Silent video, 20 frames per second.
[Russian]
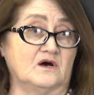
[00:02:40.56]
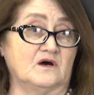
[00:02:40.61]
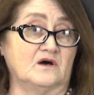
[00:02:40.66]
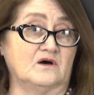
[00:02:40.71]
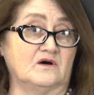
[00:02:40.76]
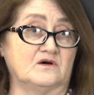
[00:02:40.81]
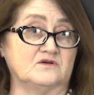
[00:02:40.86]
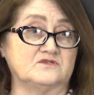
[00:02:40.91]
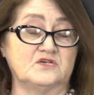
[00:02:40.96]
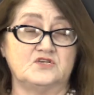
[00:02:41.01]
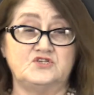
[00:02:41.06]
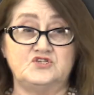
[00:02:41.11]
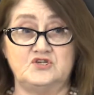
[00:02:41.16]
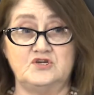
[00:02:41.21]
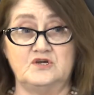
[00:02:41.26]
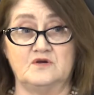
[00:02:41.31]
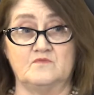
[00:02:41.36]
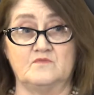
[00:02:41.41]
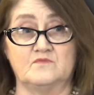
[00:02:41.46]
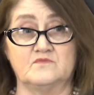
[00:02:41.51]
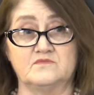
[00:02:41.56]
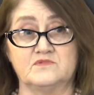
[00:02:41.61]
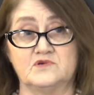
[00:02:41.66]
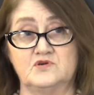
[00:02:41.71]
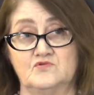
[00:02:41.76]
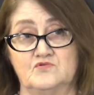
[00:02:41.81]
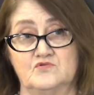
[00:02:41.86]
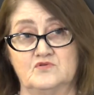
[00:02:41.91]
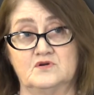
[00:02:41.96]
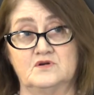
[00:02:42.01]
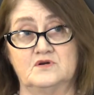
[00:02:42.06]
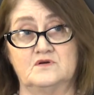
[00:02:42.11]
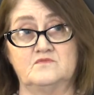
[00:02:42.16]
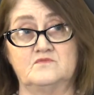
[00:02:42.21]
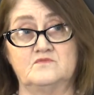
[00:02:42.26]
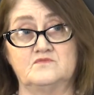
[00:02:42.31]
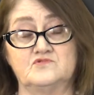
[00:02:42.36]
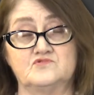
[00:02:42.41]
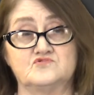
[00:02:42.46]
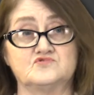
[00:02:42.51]
а, зачем
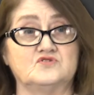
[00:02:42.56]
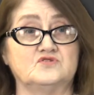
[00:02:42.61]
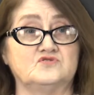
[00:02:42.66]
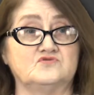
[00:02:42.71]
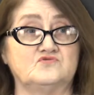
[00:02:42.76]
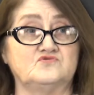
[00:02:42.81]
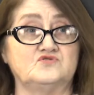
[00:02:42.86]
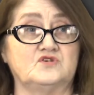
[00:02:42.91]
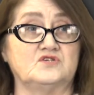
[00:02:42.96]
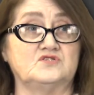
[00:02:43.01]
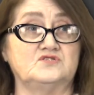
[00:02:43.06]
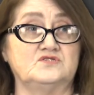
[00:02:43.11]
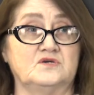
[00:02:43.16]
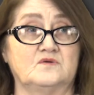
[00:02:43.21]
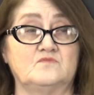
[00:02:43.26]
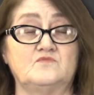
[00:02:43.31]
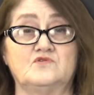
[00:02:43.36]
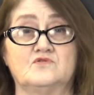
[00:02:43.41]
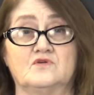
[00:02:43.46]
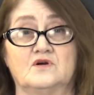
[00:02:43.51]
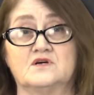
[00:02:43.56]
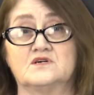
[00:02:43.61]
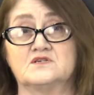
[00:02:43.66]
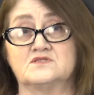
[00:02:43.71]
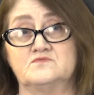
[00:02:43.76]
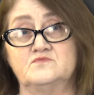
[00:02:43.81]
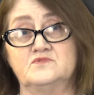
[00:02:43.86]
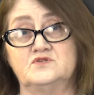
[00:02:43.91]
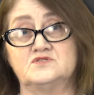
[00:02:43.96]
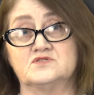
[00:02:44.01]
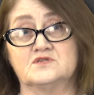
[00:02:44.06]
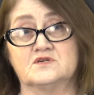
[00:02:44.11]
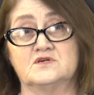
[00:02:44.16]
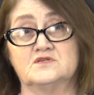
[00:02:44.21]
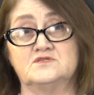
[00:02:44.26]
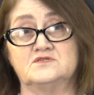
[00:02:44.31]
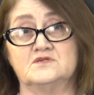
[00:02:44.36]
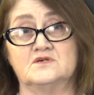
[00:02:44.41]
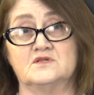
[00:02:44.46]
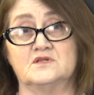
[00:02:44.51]
геологам нужно изучать Землю как
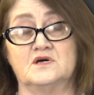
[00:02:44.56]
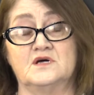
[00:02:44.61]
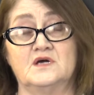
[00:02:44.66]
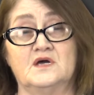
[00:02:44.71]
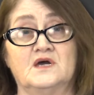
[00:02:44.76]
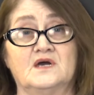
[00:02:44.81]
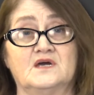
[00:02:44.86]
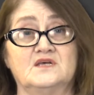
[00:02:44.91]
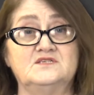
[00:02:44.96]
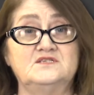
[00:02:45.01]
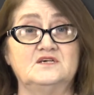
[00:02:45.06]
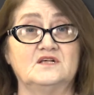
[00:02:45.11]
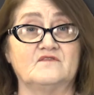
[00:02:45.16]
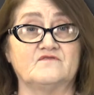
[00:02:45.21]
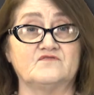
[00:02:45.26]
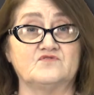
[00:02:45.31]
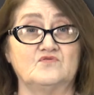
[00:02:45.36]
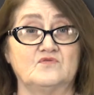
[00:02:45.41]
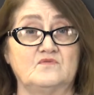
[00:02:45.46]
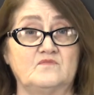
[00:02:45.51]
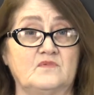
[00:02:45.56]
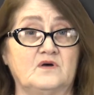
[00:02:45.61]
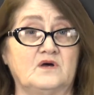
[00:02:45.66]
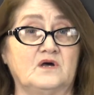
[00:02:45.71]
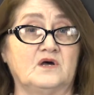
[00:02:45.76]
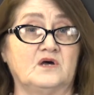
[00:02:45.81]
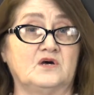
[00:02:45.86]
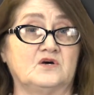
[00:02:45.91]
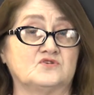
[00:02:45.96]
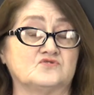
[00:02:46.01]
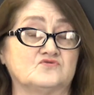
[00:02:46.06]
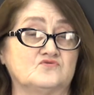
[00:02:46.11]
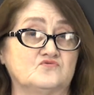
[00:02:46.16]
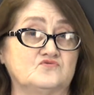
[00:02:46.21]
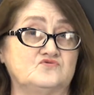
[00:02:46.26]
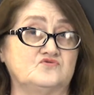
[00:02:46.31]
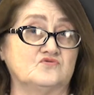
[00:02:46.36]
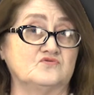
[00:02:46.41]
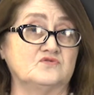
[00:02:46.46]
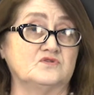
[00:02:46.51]
космическое тело. Дело в том, что
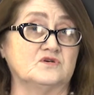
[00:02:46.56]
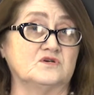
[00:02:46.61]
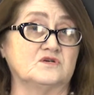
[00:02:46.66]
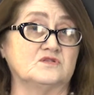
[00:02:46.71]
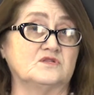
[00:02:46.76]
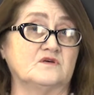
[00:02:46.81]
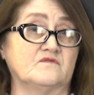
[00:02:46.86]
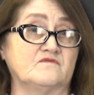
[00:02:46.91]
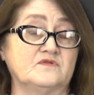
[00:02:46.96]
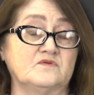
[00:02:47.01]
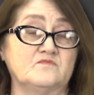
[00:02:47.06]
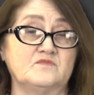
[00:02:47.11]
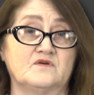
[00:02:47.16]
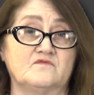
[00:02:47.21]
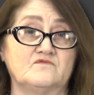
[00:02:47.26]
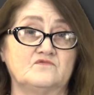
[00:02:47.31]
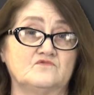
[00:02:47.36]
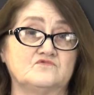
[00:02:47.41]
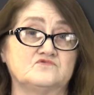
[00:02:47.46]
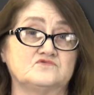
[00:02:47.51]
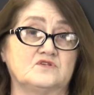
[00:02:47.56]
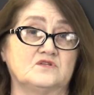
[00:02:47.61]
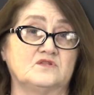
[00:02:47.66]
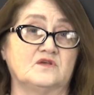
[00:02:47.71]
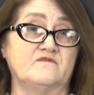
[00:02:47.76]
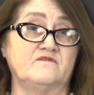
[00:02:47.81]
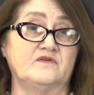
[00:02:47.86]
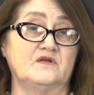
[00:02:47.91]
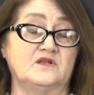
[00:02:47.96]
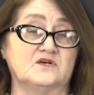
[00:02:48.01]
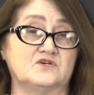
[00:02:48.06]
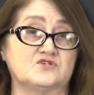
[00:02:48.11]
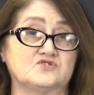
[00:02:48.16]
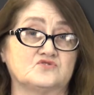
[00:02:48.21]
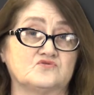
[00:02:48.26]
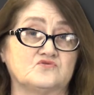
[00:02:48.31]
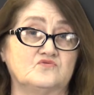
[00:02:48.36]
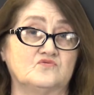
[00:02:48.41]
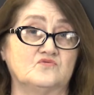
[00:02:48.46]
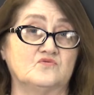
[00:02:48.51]
ученые давным-давно установили,
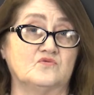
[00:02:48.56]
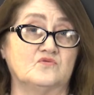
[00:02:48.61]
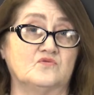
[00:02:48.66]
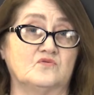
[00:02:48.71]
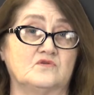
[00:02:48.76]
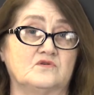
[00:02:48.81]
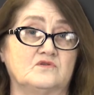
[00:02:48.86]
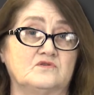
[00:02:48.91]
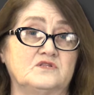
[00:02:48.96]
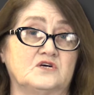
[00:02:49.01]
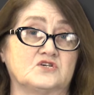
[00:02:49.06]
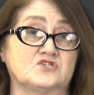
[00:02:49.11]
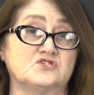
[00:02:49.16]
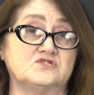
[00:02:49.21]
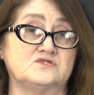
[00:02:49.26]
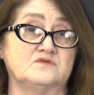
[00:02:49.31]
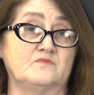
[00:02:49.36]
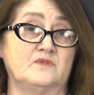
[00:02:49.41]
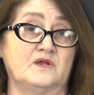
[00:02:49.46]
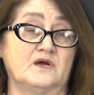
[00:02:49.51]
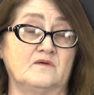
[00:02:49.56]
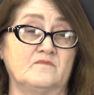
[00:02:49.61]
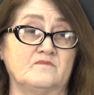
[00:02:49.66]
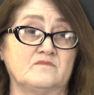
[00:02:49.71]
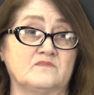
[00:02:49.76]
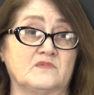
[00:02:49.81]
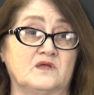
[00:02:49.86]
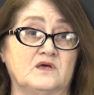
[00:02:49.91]
что э, наша Земля